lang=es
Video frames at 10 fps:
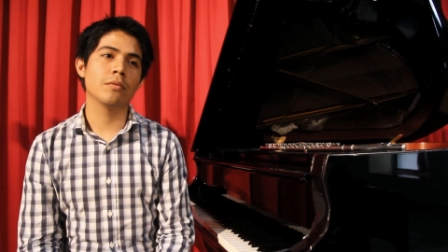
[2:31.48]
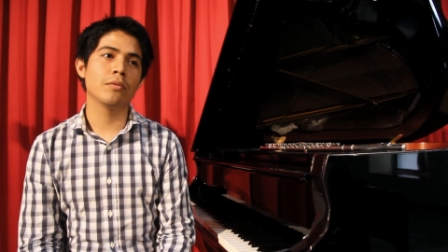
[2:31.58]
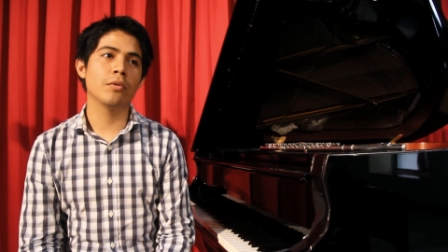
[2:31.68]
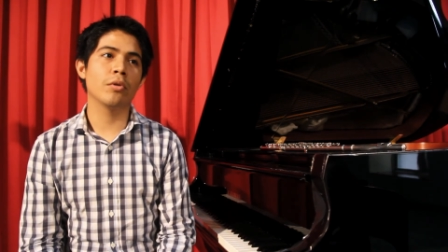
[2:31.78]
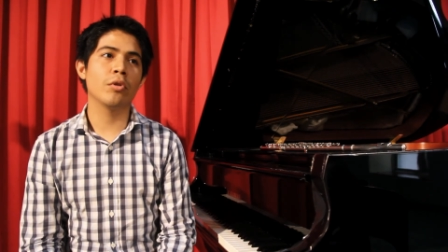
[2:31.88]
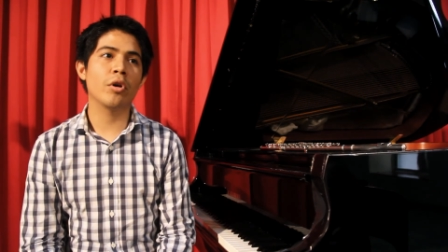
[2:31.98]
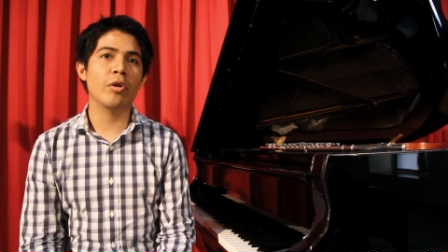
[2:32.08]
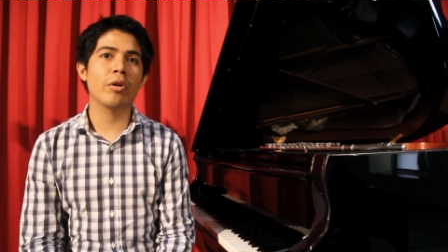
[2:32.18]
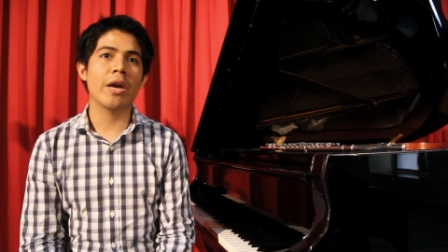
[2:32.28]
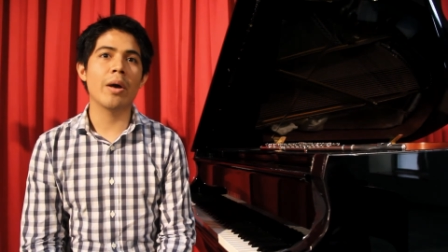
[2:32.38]
No,
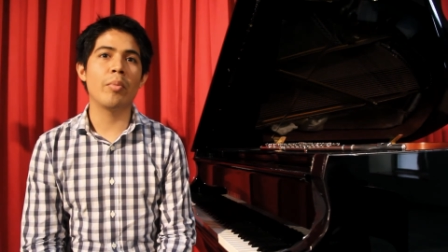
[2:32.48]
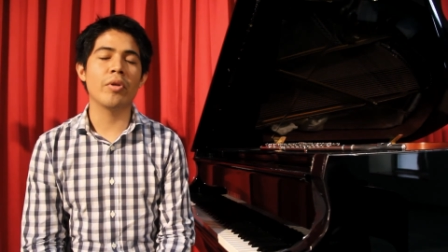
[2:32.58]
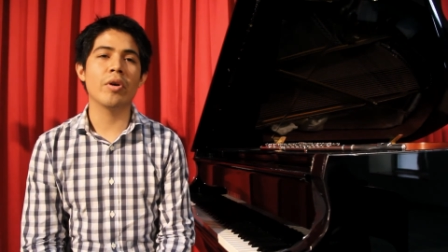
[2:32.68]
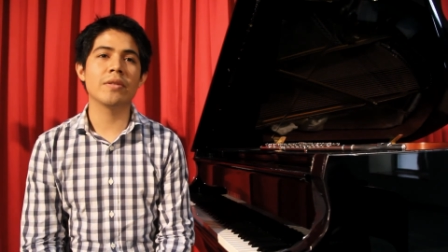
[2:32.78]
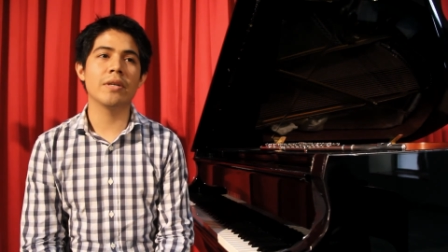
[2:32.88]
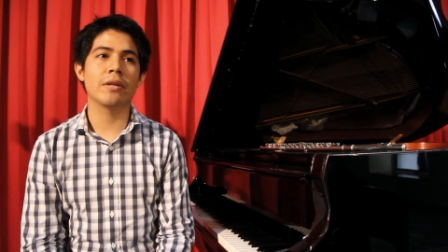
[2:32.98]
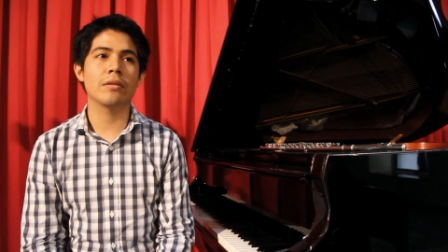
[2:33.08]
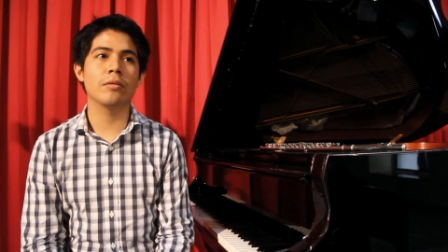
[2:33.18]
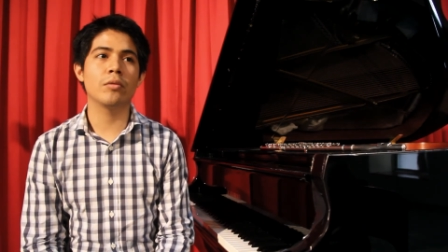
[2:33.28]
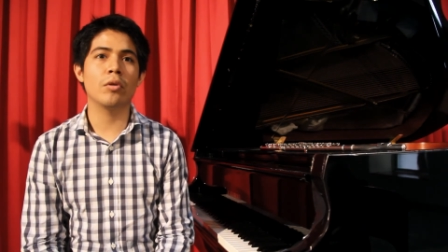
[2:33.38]
creo que haya podido hacer
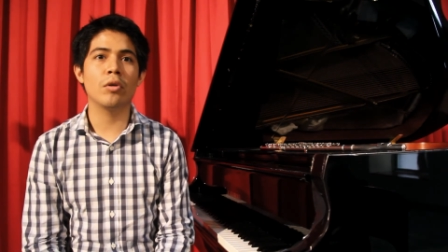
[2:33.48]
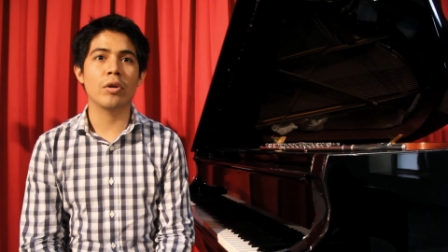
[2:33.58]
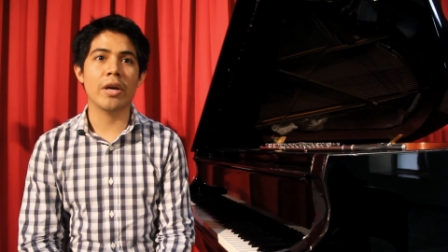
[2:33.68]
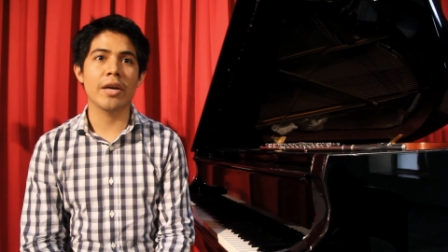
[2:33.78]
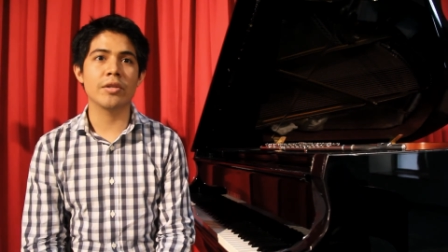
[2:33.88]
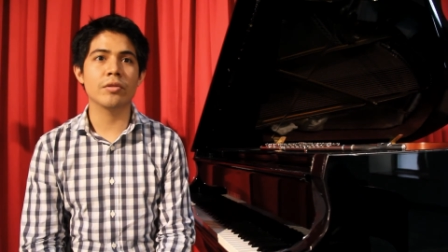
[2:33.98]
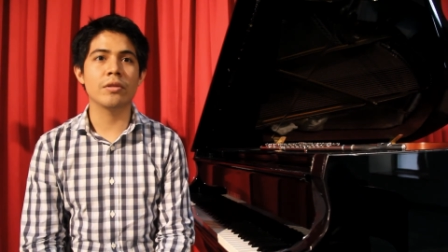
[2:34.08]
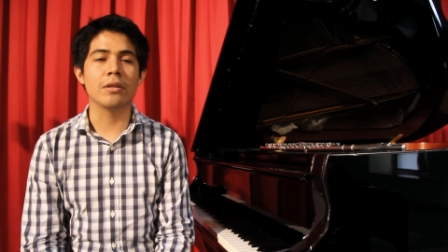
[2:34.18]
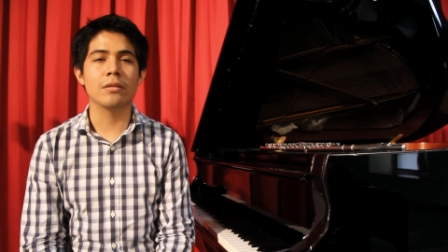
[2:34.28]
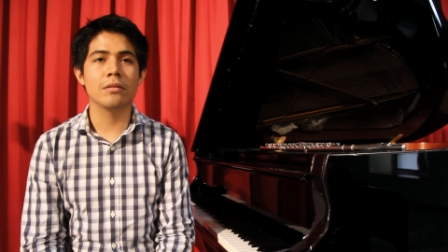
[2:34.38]
todo lo que he hecho
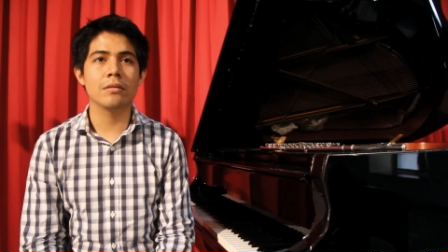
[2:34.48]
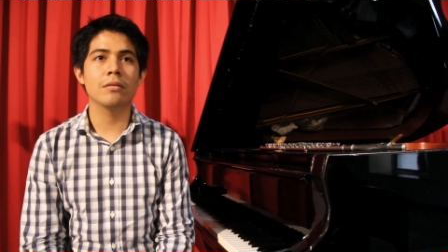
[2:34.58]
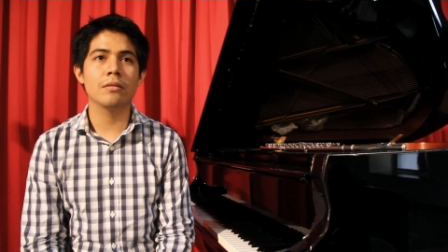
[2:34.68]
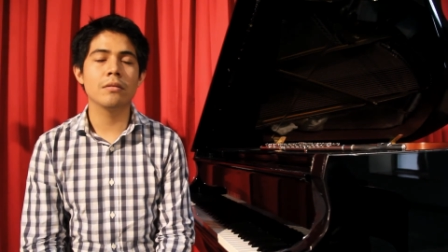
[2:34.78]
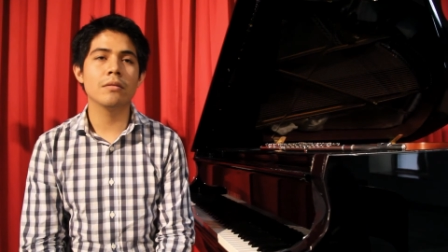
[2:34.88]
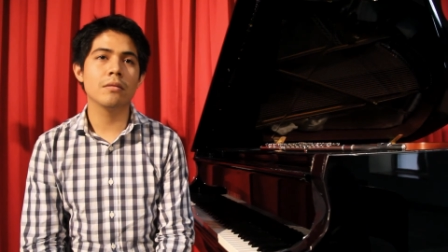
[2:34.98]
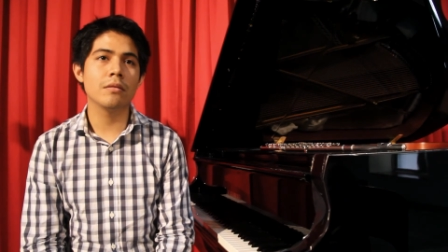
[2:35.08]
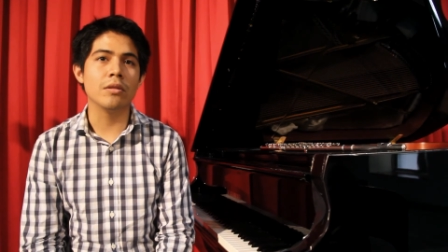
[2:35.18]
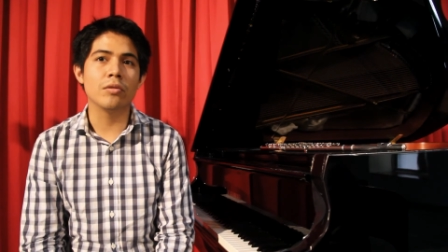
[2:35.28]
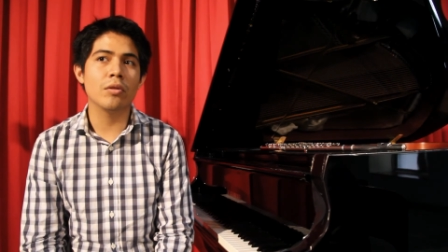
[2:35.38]
sin,
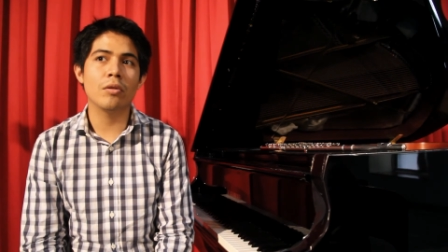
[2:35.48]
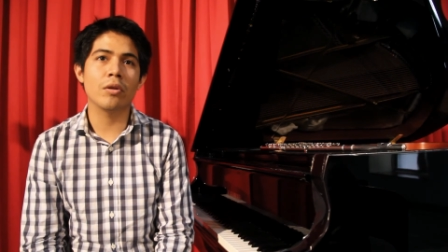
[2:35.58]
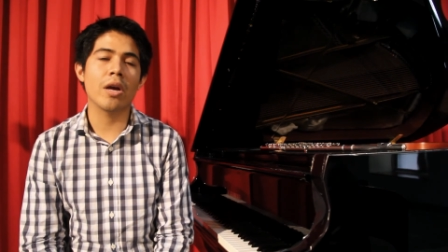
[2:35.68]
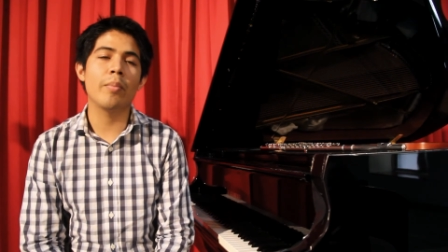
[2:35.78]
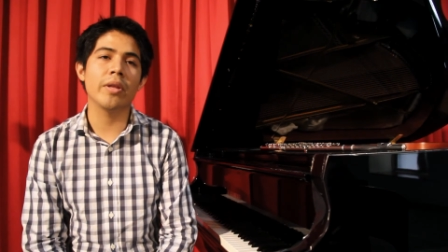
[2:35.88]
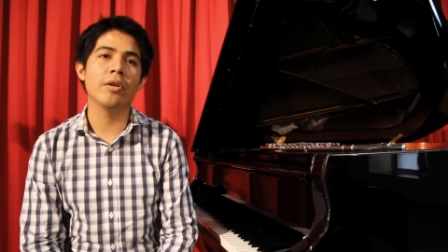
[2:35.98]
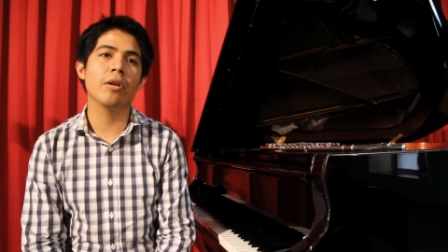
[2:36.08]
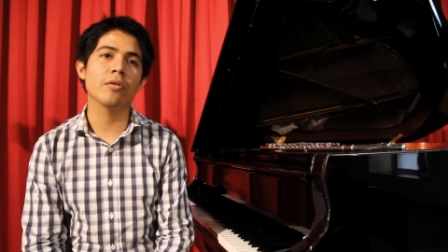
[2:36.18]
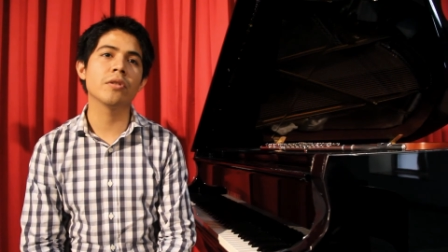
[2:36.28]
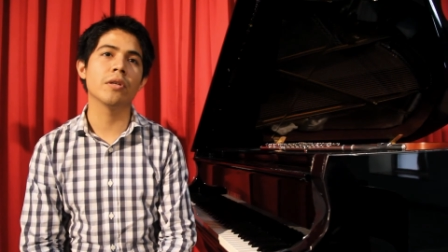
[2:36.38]
sin todo lo que he aprendido en
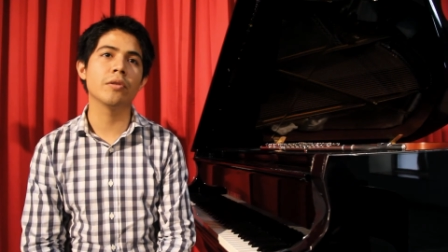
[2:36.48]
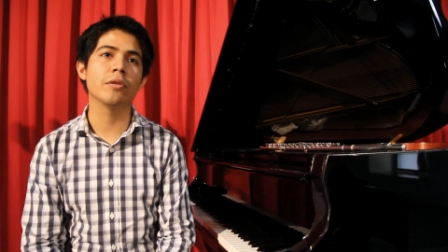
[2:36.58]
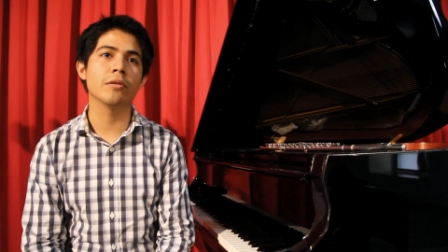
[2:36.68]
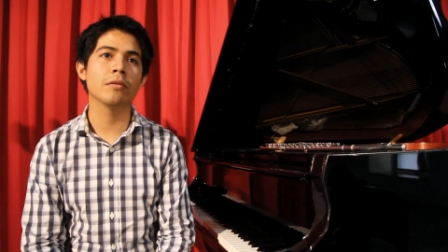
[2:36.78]
el conservatorio.